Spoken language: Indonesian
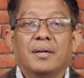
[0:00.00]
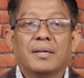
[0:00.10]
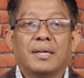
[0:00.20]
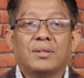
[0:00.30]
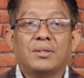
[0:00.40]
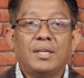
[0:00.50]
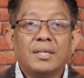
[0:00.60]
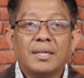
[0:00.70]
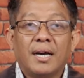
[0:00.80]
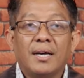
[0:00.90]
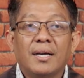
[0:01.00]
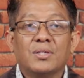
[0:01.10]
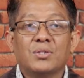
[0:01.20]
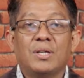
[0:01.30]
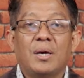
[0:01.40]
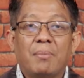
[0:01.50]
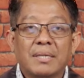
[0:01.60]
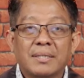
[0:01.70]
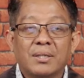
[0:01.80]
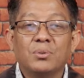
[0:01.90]
ketika sudah
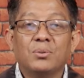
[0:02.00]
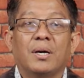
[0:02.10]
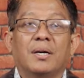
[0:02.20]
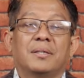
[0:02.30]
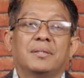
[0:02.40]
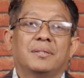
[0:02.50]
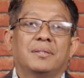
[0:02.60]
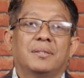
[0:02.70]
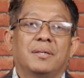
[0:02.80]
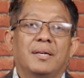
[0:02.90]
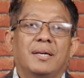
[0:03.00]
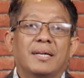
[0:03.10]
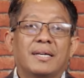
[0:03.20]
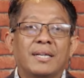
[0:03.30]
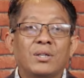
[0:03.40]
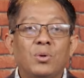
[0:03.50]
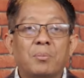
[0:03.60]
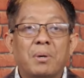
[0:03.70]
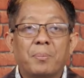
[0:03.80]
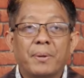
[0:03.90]
masa tua,
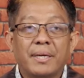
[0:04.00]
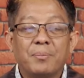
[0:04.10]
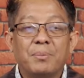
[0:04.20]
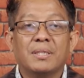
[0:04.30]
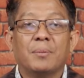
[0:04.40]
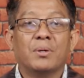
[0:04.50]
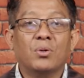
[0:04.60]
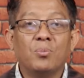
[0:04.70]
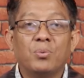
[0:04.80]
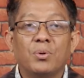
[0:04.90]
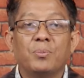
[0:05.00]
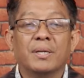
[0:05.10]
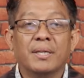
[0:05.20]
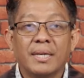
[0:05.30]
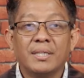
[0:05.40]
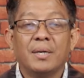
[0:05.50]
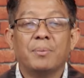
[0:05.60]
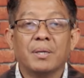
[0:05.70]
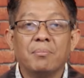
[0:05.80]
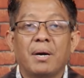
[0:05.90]
kerinduan bapak ini bisa berkumpul, bergereja,
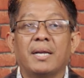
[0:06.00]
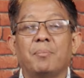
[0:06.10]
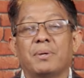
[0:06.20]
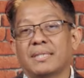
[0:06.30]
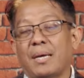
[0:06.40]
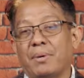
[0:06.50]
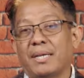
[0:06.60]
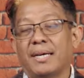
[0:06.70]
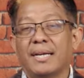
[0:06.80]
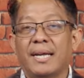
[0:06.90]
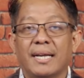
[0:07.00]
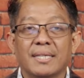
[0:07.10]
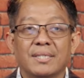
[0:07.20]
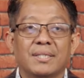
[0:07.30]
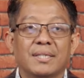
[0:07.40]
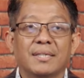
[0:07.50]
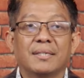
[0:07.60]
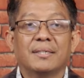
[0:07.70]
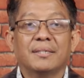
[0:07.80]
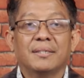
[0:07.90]
beribadah bersama dengan anak istri.
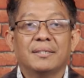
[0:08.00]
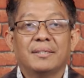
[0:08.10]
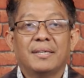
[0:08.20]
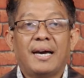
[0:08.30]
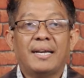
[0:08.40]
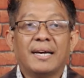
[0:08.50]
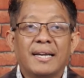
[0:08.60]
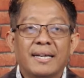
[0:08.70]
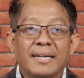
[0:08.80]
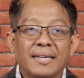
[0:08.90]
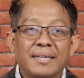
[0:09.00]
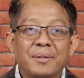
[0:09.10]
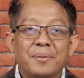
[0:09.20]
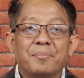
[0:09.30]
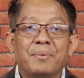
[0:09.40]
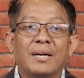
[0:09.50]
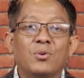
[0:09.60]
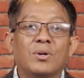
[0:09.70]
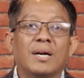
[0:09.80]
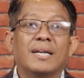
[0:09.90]
Anak-anak ini
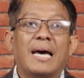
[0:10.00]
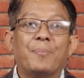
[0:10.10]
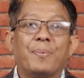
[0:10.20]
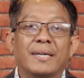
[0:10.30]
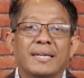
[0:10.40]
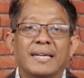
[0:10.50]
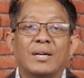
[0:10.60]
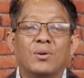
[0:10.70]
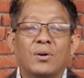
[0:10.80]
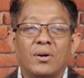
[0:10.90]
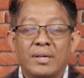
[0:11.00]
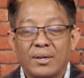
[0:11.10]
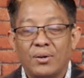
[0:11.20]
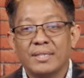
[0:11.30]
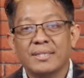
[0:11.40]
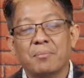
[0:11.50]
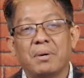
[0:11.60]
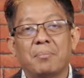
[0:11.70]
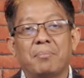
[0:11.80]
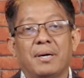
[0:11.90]
melakukan apa yang dilakukan oleh sang
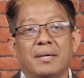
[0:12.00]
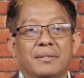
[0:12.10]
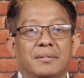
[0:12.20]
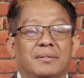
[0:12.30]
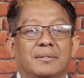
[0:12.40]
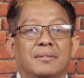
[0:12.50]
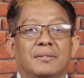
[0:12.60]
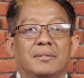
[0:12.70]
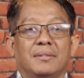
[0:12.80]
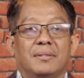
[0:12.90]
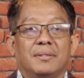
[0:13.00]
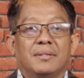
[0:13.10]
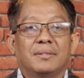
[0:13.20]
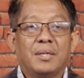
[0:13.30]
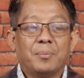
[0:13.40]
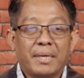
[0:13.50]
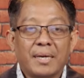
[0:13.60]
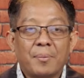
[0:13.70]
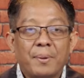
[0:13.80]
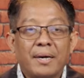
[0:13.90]
bapak. Jadi
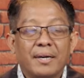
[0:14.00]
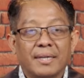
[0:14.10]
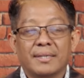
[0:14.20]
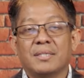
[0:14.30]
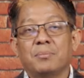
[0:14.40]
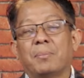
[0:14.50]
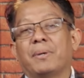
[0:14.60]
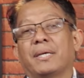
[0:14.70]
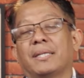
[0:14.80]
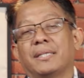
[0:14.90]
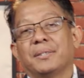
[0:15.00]
mereka pak, kata si bapak ini.